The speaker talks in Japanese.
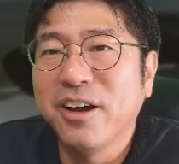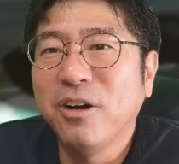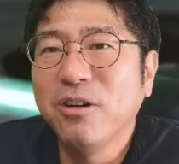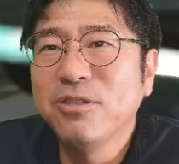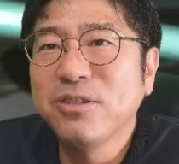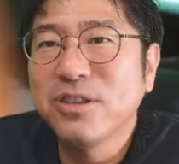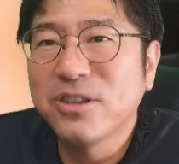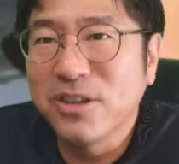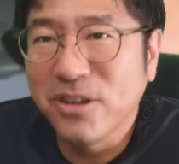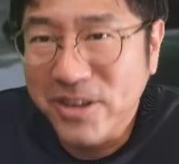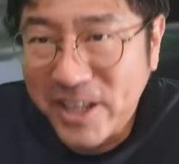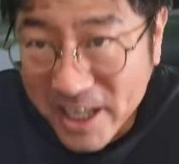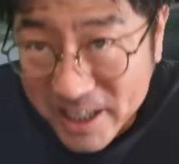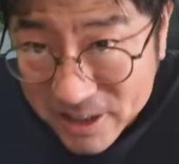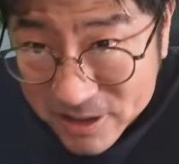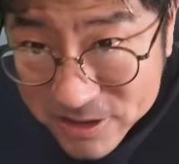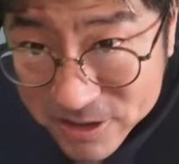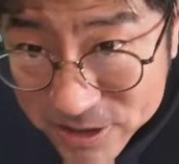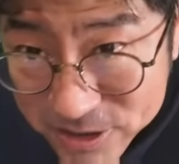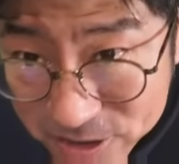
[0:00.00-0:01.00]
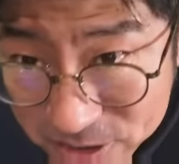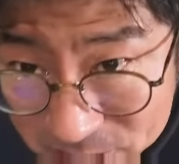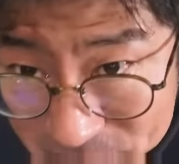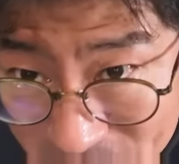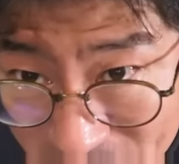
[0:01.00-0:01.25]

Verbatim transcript: オンとね、ずっと